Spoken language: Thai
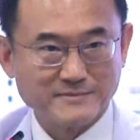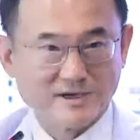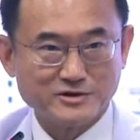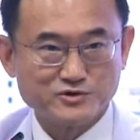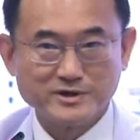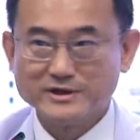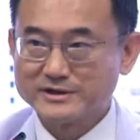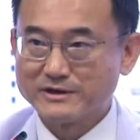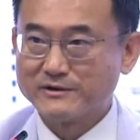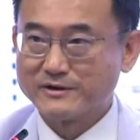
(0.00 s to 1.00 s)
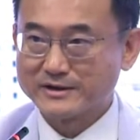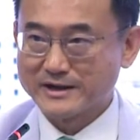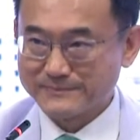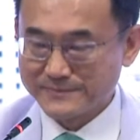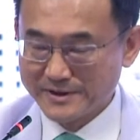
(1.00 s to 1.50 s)
มาช่วยเหลือตลอดค
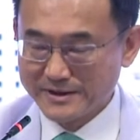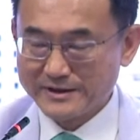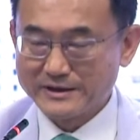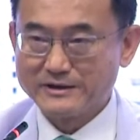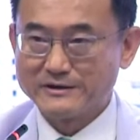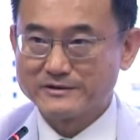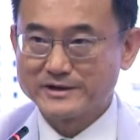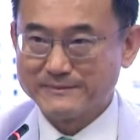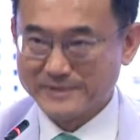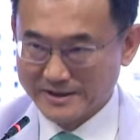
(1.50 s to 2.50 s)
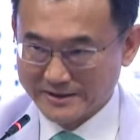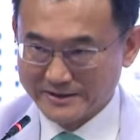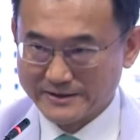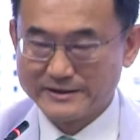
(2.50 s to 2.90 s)
รับ แล้วเราก็นำเงิน